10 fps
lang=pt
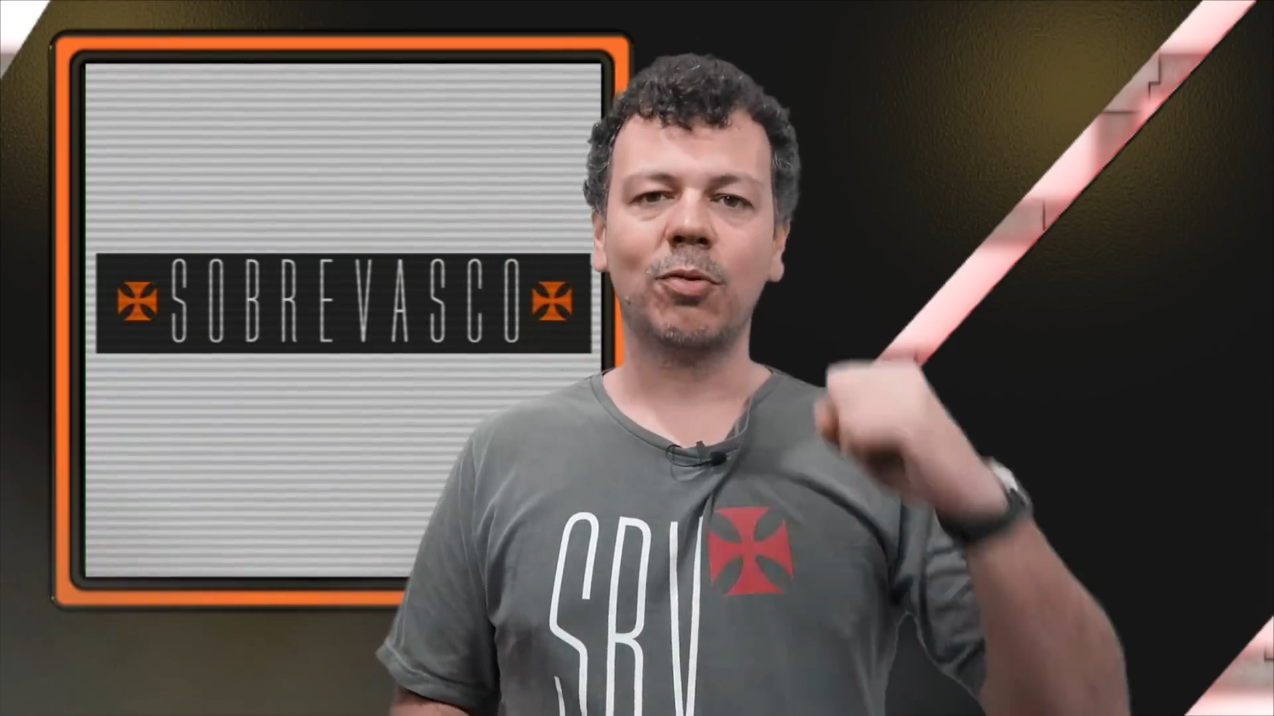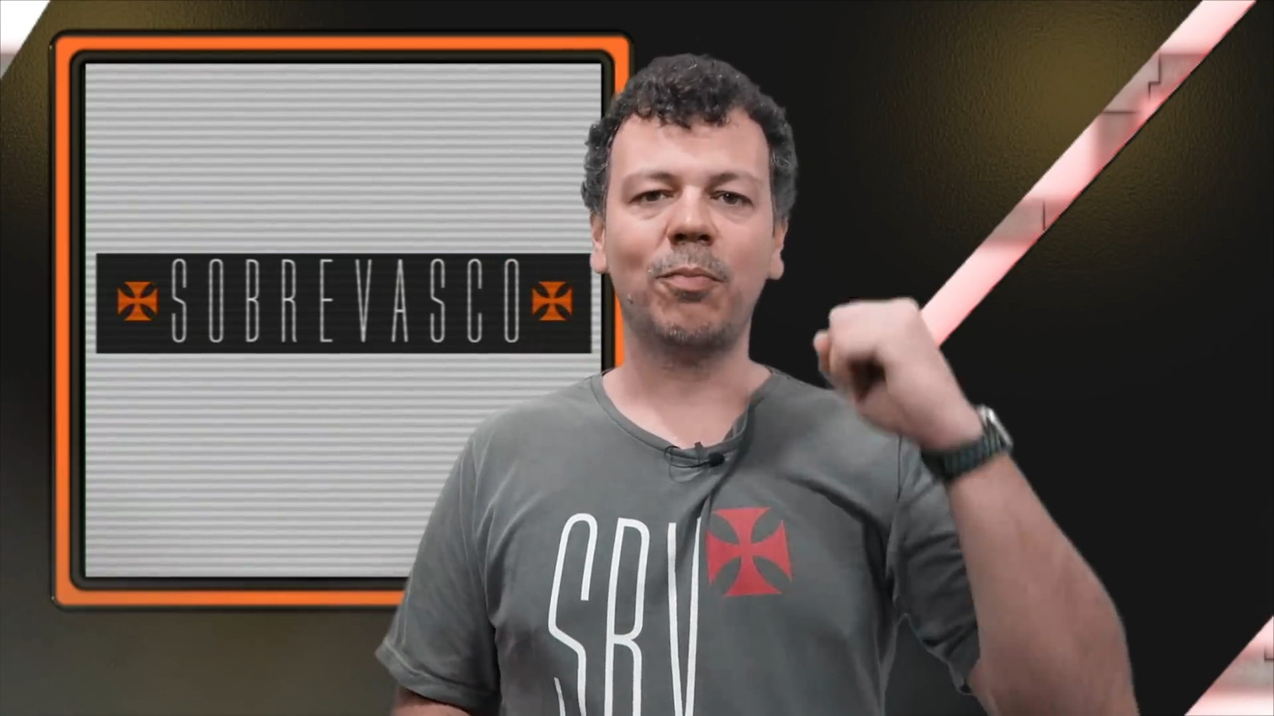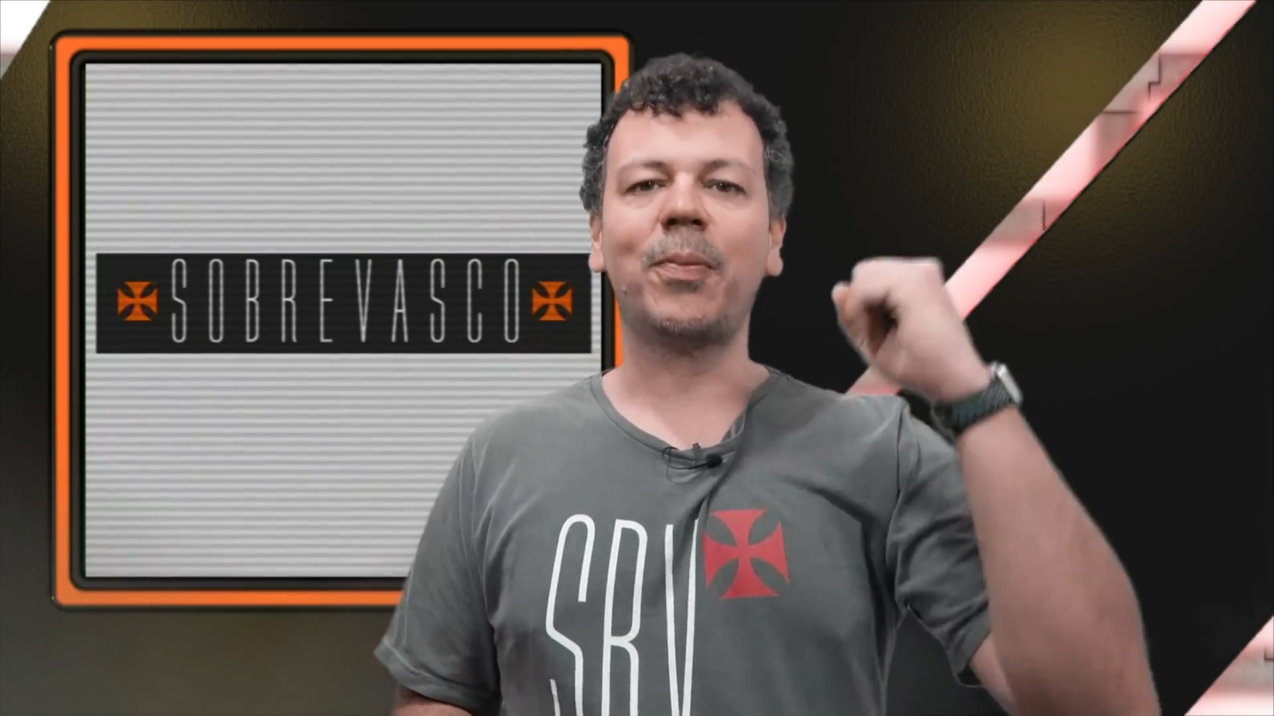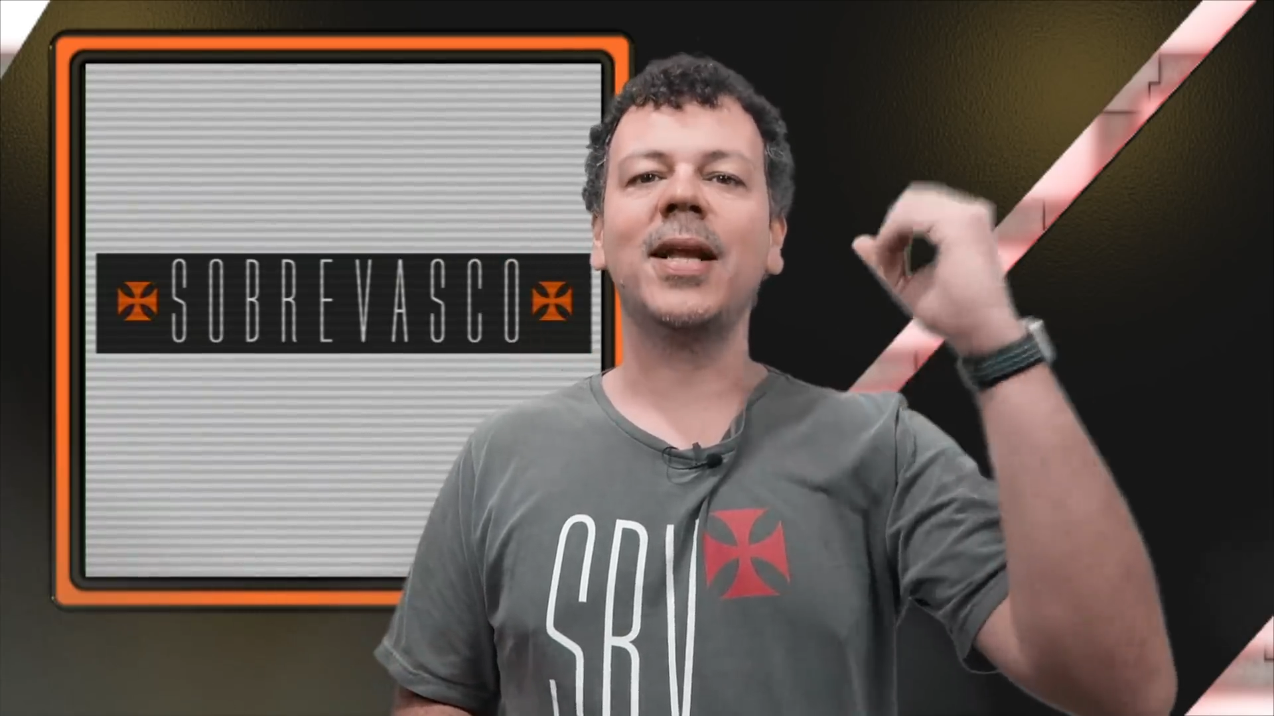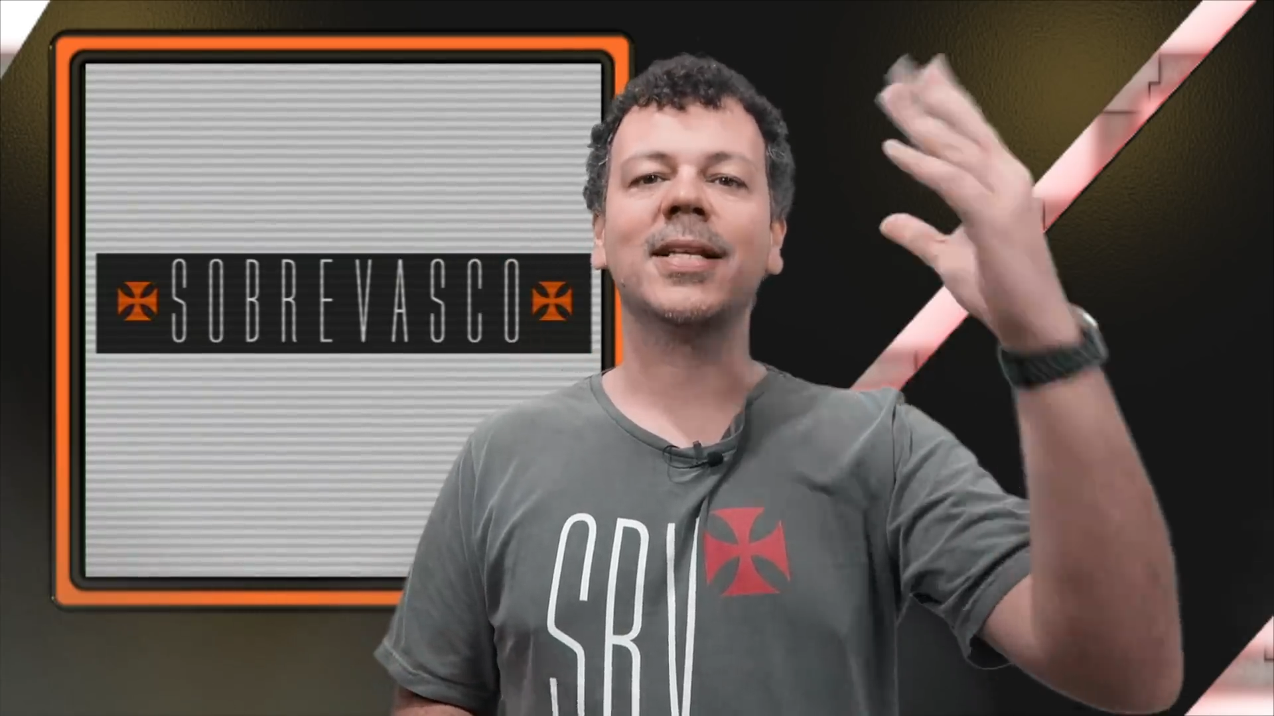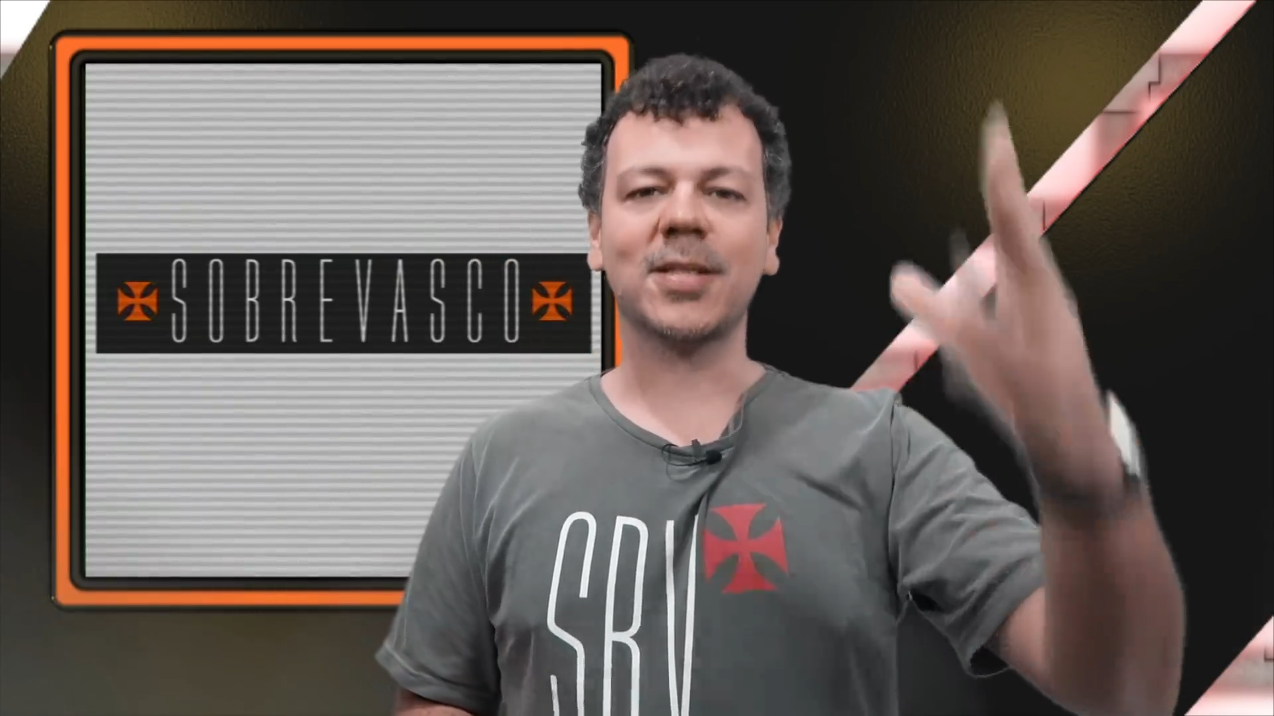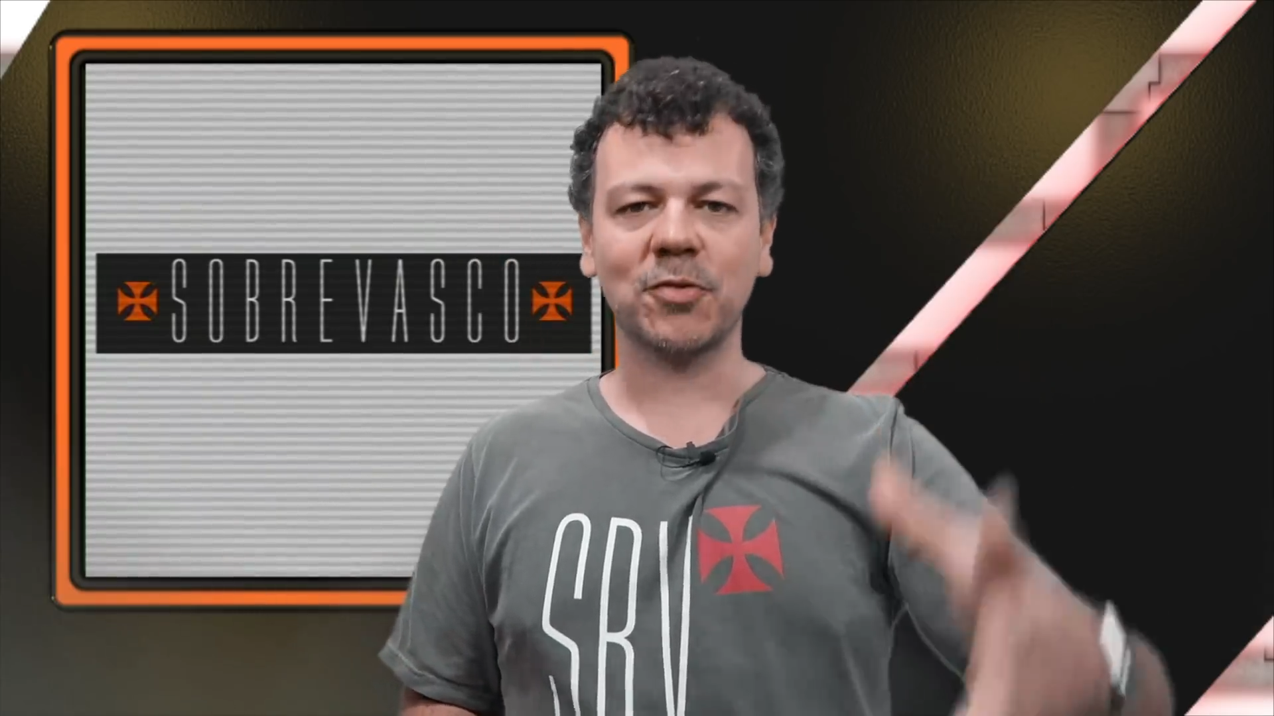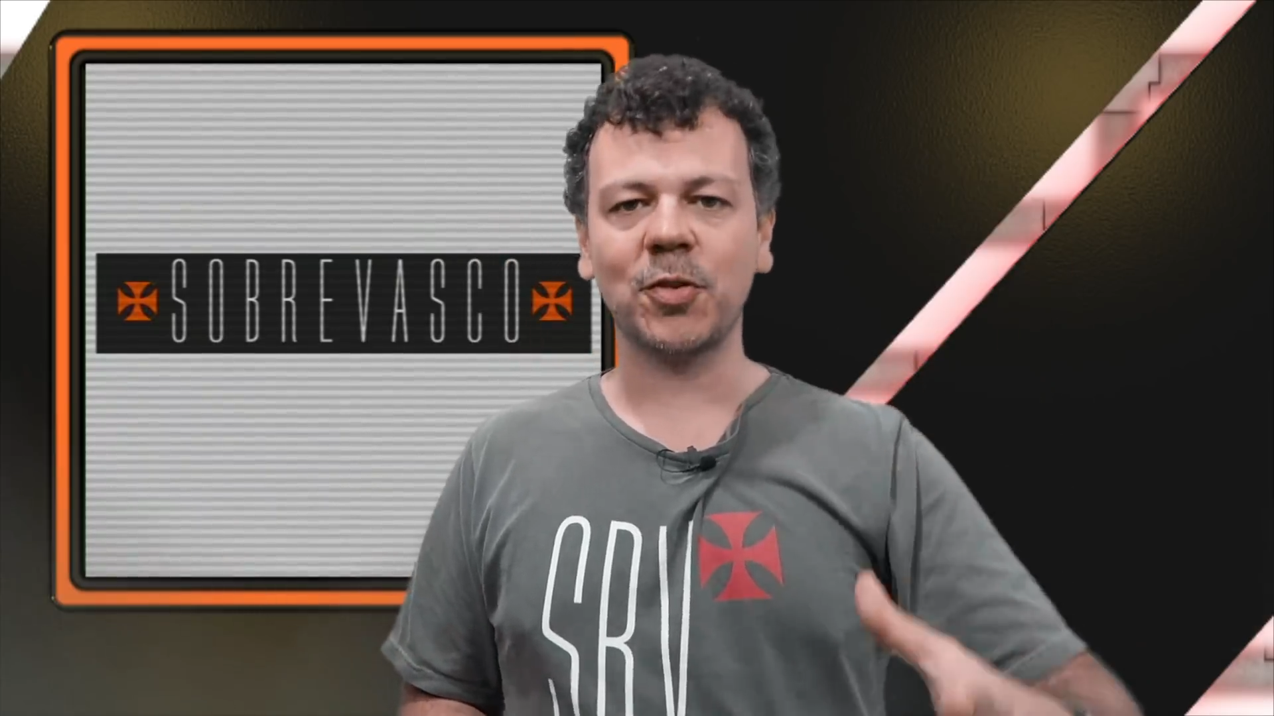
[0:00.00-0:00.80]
para um preleção